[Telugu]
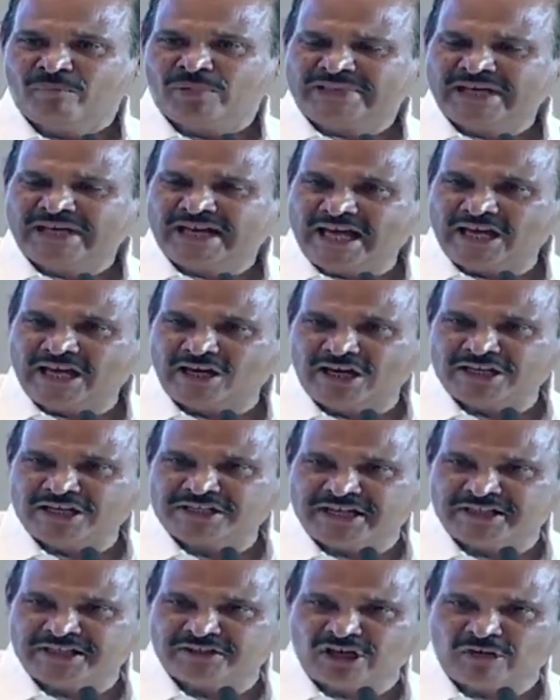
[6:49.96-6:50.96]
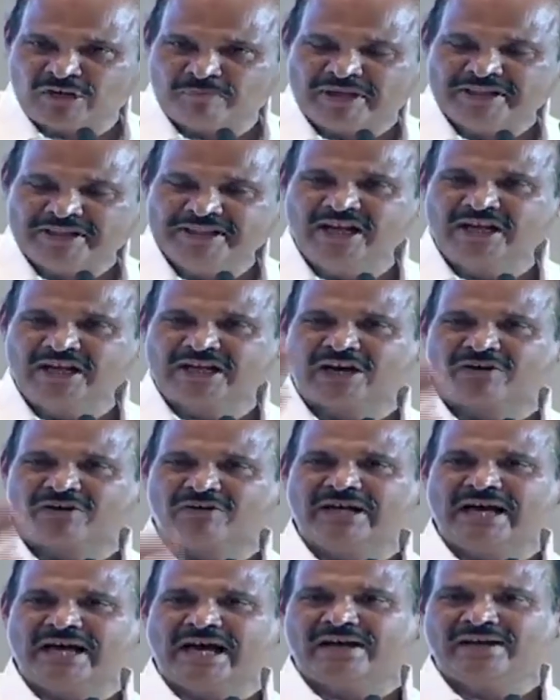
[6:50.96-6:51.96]
దళారుల చేతిలో బందీలు
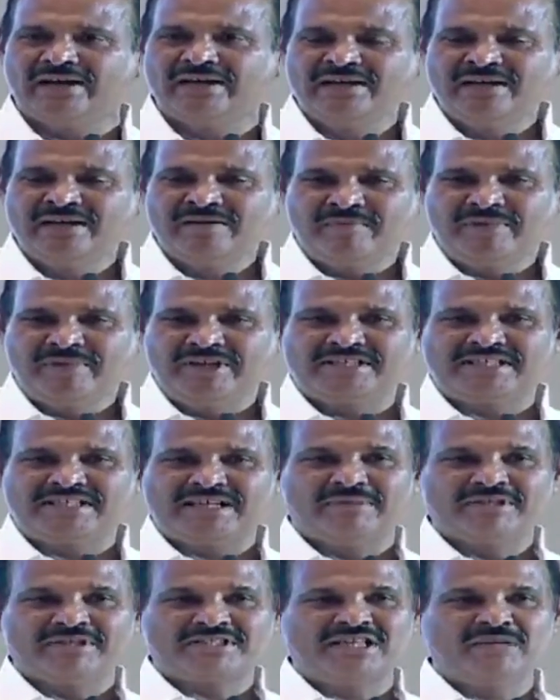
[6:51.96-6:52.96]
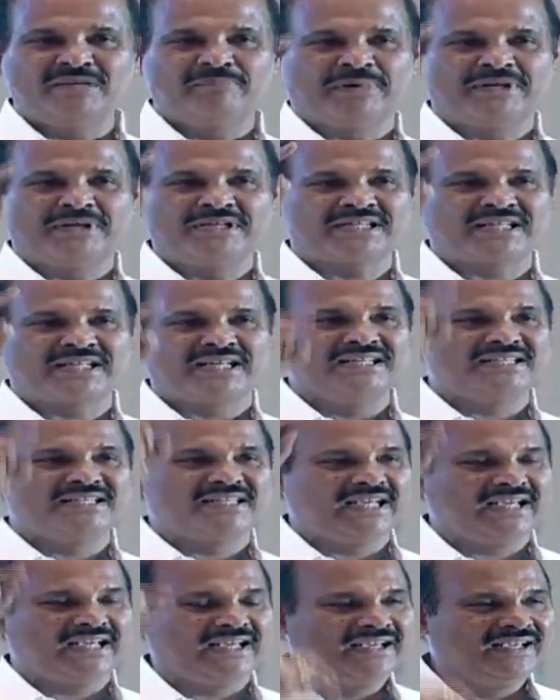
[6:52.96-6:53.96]
కాకుండా మీ సమస్యని
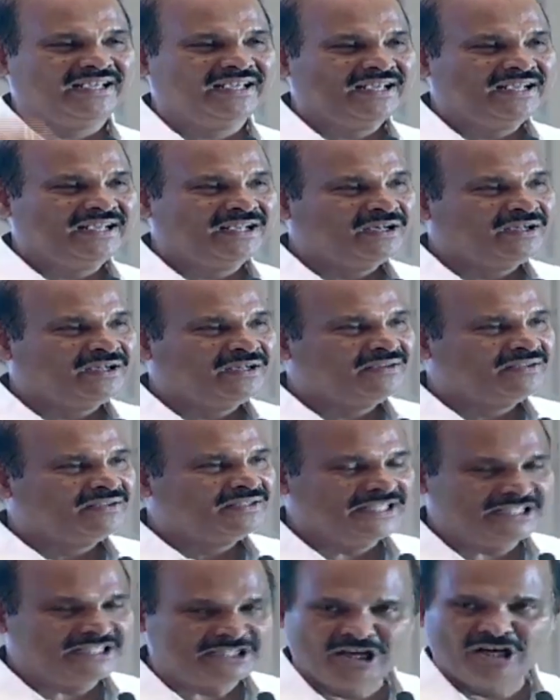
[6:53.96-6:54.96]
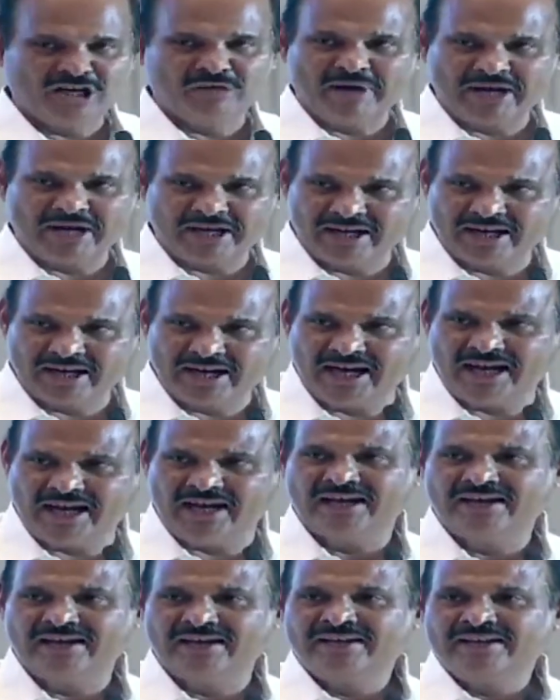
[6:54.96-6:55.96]
పరిష్కరించే దిశలో భాగంగా
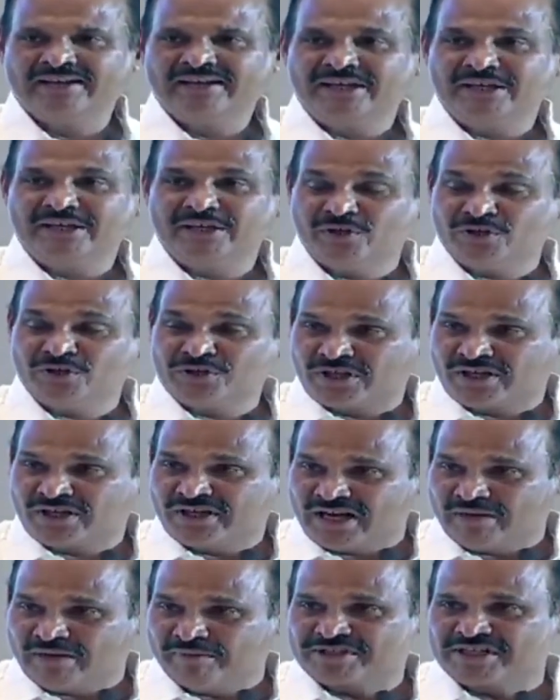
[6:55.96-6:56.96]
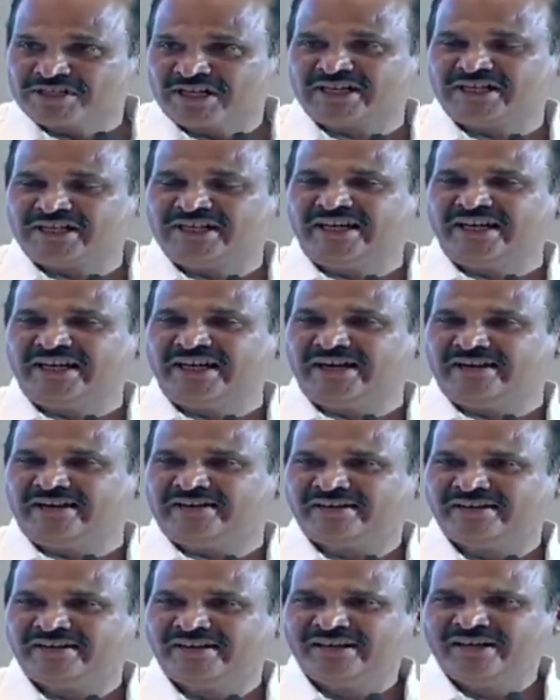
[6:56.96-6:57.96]
ఈరోజు గ్రామ సెక్రటేరియట్
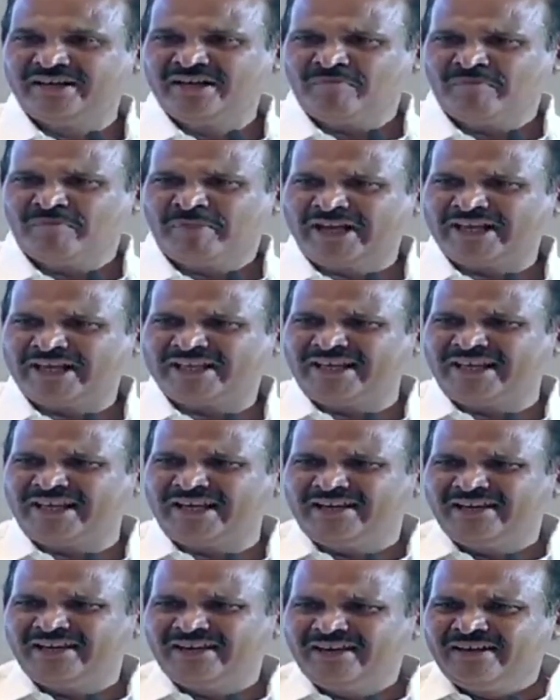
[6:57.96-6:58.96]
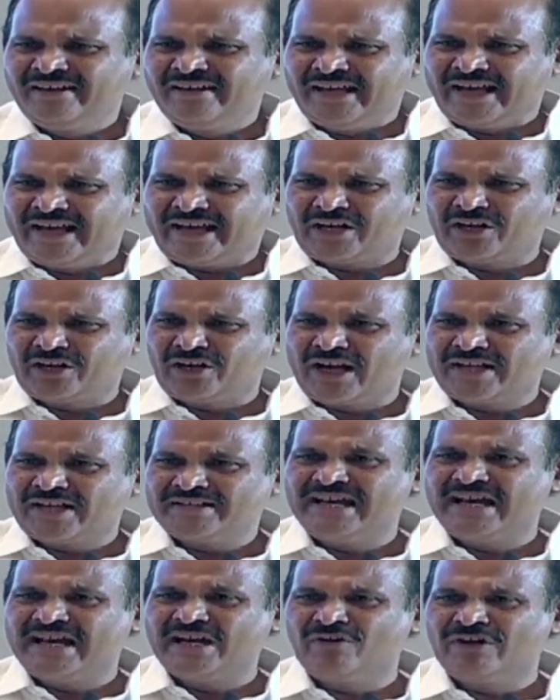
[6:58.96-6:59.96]
మనకి ఎక్కడ
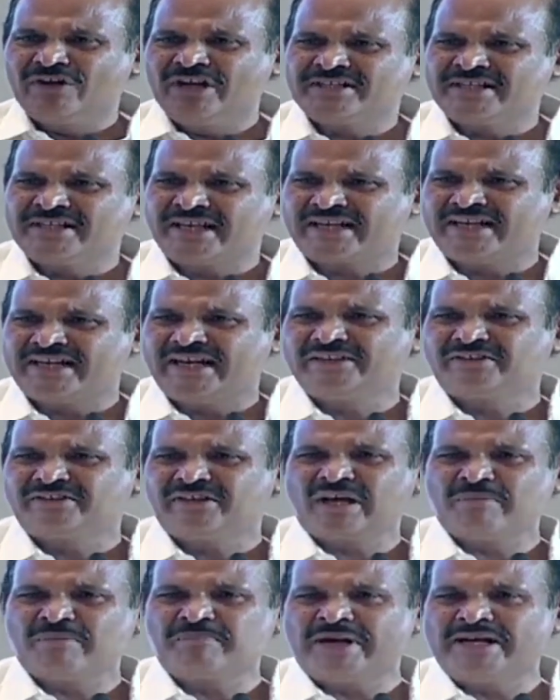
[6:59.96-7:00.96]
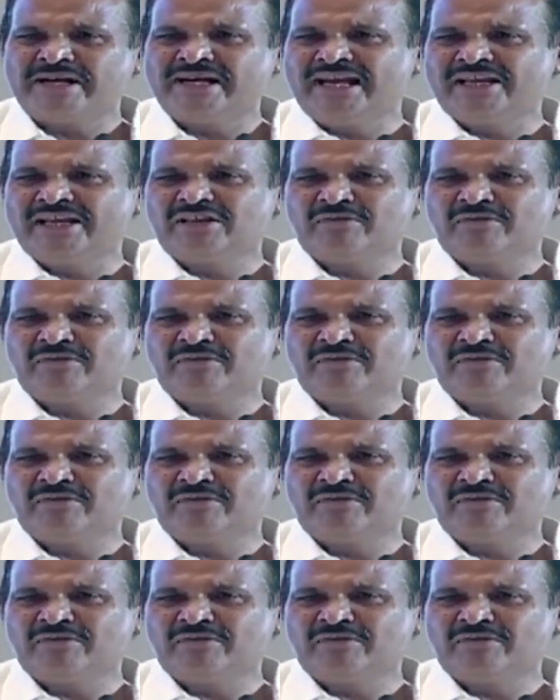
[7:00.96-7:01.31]
రాజధానిలో ఉండే సెక్రటేరియట్తో ఇక పని లేదు